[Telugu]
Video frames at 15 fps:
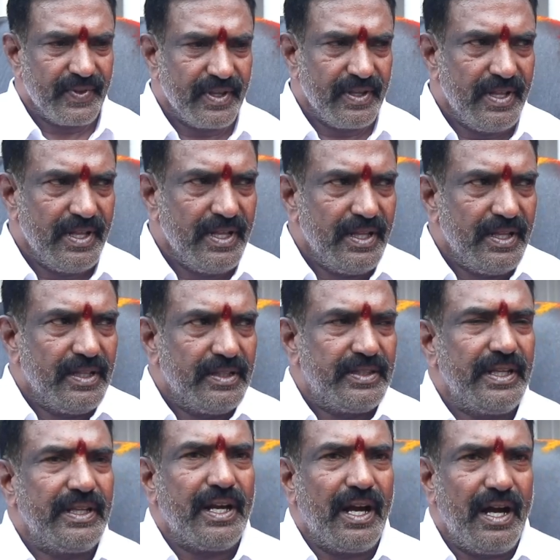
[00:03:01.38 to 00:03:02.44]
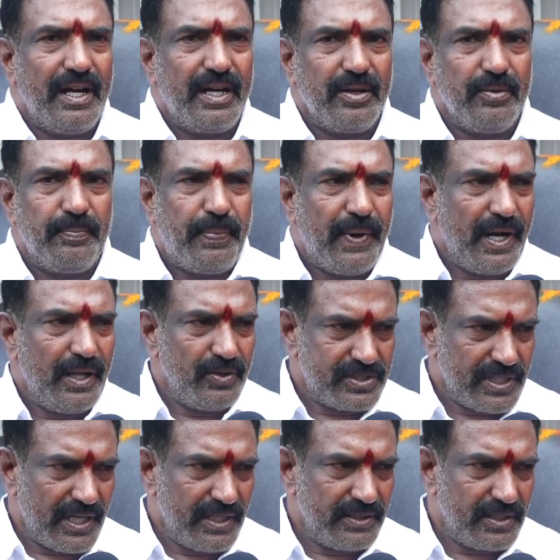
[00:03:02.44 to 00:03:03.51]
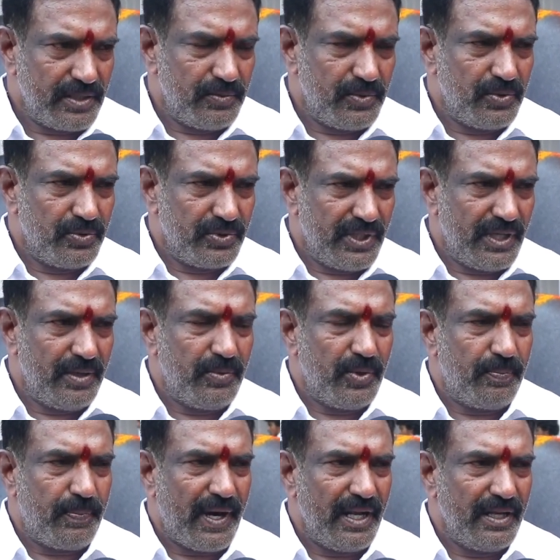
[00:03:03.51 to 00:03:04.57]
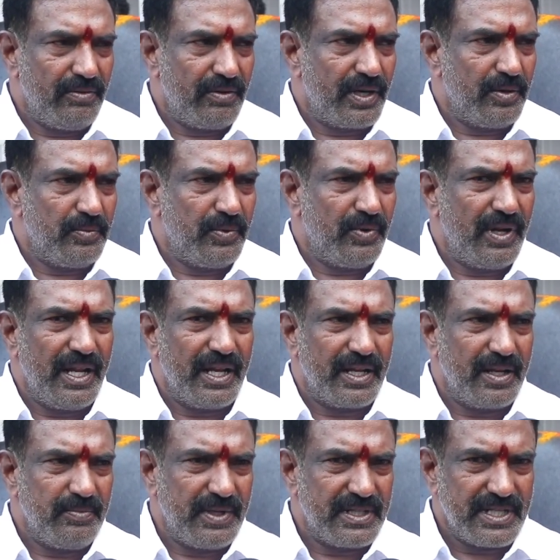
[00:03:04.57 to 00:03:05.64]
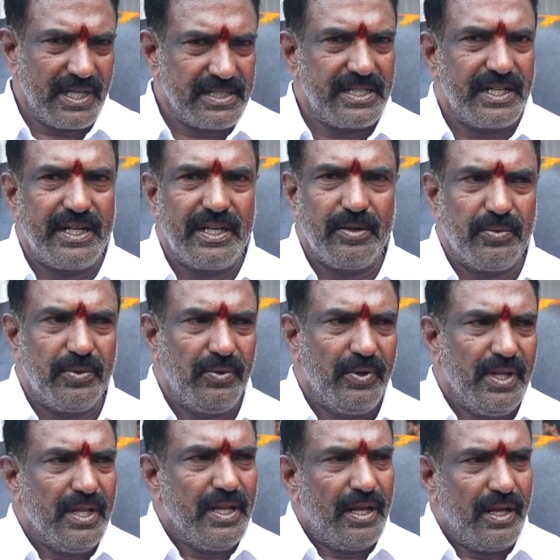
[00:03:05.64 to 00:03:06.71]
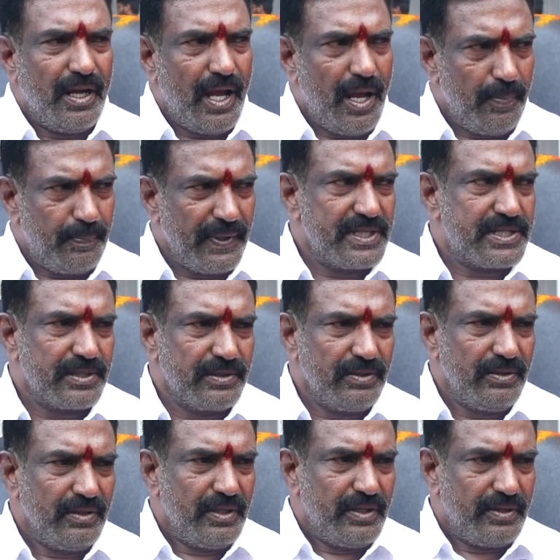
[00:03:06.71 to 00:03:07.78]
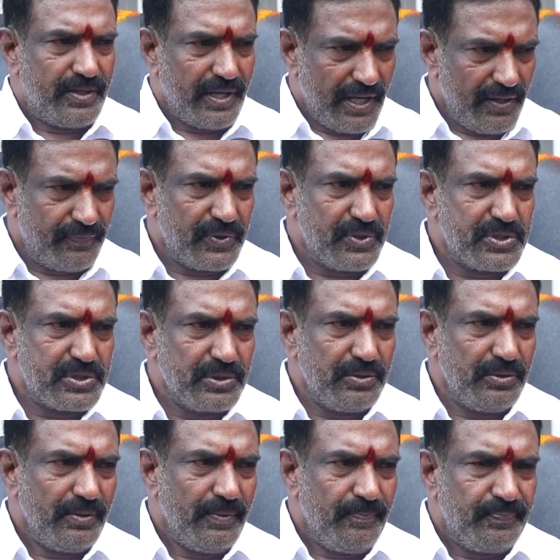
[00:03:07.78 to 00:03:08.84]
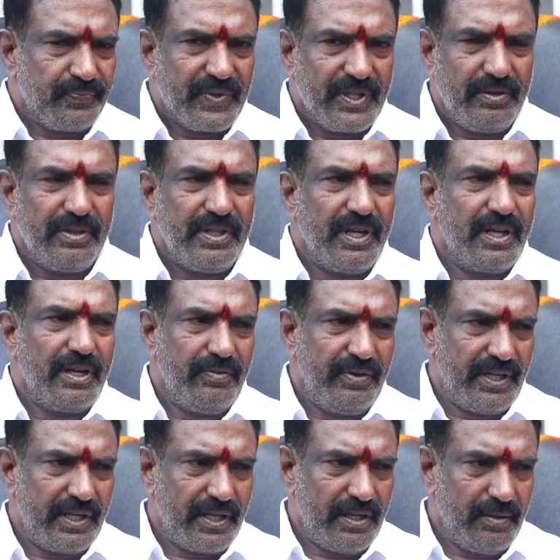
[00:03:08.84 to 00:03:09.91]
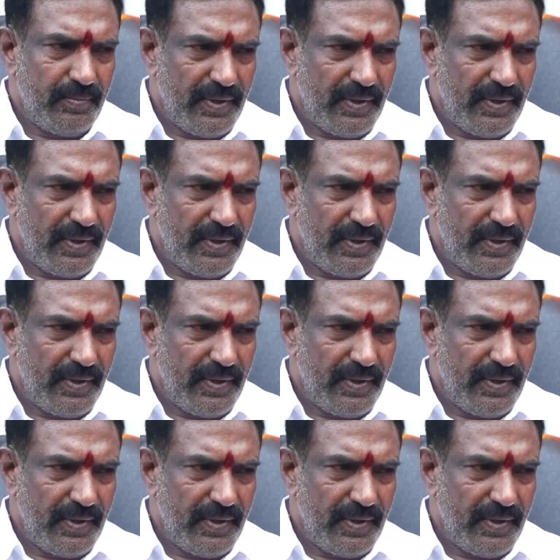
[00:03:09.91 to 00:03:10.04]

పెడతారు దీనికి ఆహారం పాలు సాయంత్రము ఉదయము పాలు ఇవ్వడము అలాగే మసాజ్ చేయడము యాపిల్స్ డ్రై ఫ్రూట్స్ ఈ విధంగా వీటికి